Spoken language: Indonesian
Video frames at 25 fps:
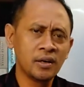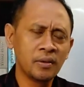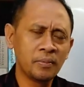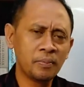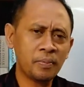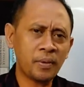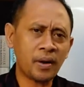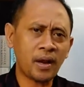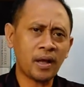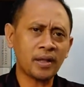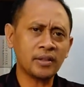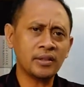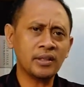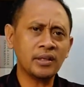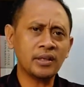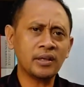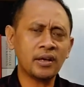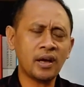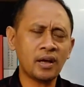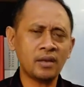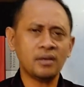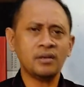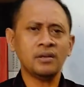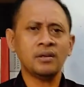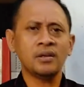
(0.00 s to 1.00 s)

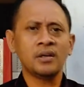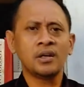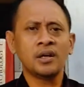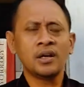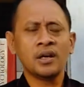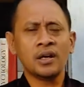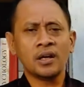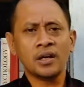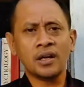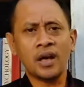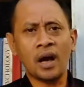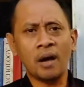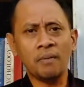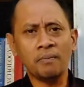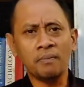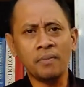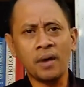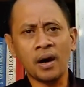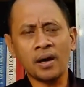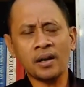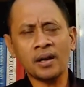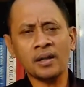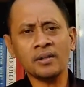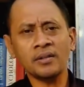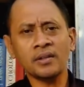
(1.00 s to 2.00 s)
perhatikan
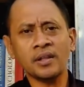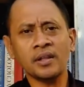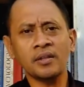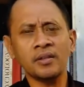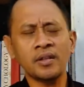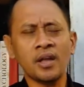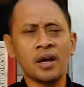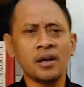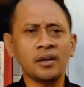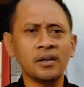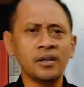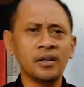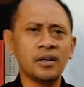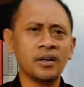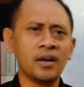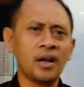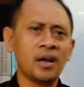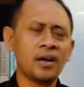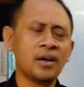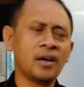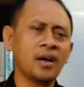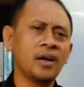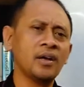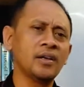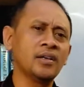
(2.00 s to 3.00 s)
gambaran tentang
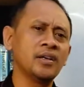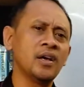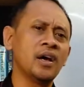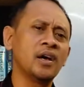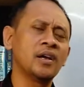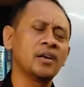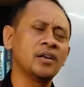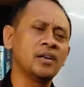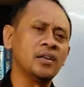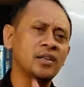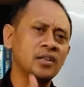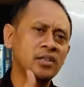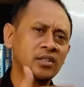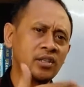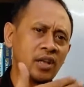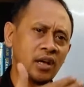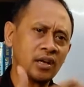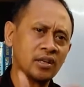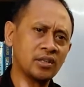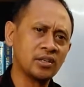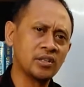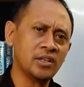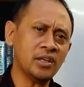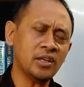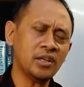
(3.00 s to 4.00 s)
neraka yang
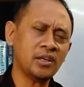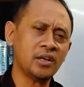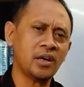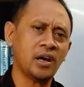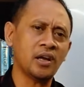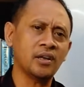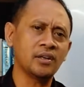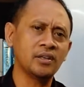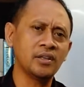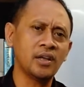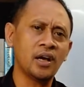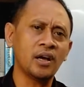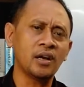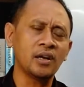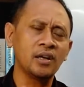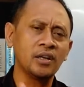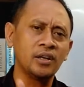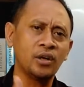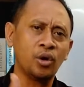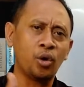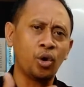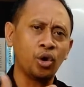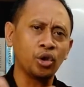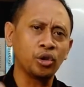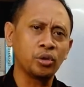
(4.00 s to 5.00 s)
disaksikan, yang
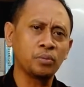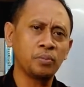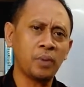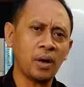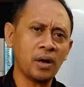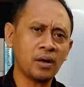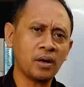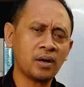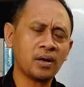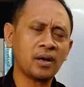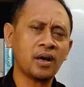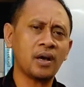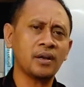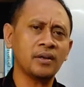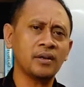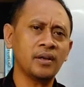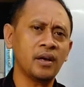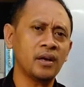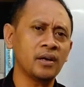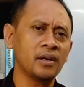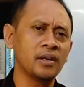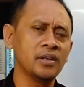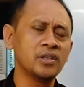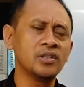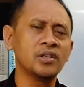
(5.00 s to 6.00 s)
dihotbahkan,
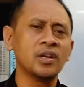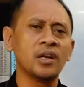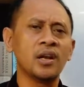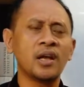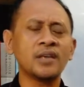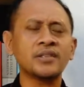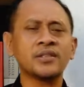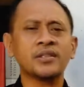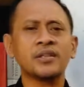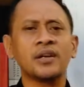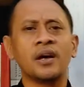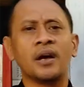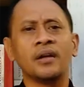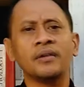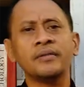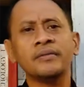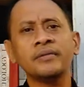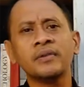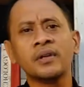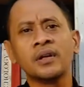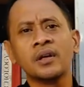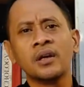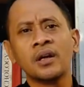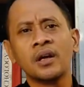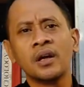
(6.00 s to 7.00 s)
yang dijelaskan
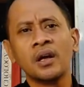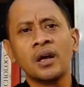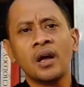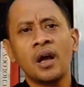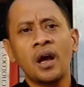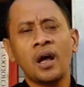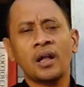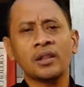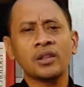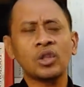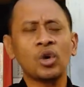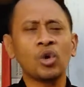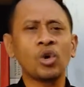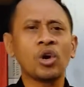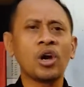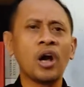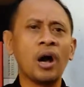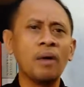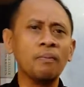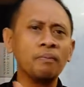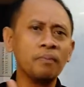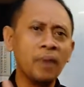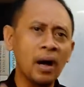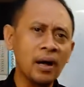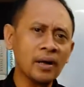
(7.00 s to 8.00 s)
atau
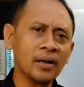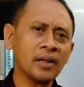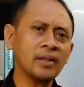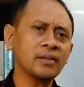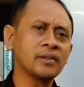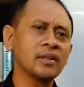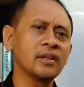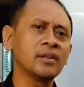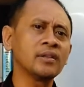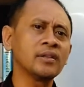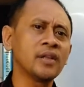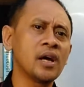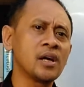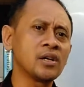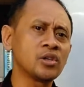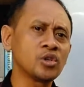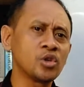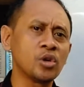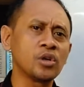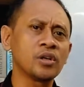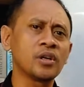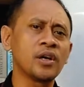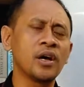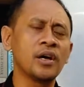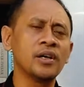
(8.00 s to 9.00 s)
gambaran tentang
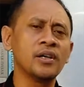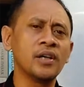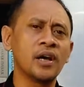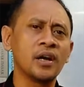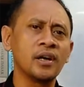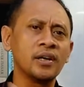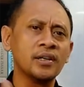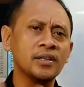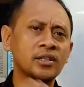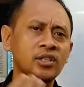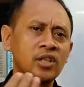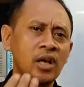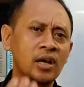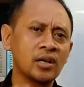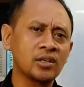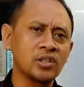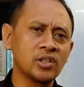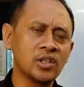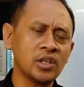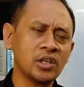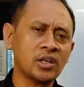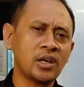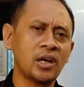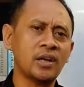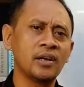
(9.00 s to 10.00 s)
surga yang
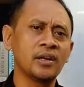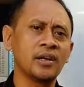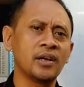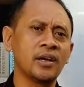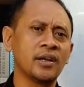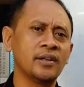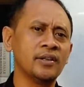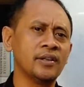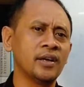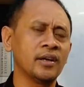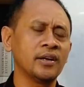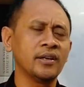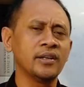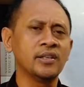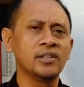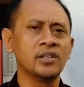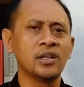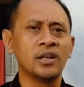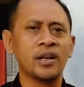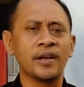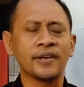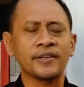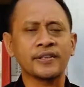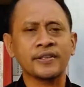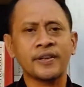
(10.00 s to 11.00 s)
disaksikan dengan yang
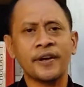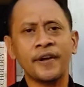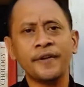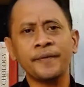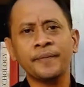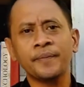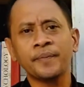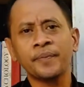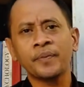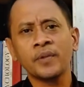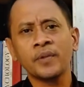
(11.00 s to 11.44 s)
dijelaskan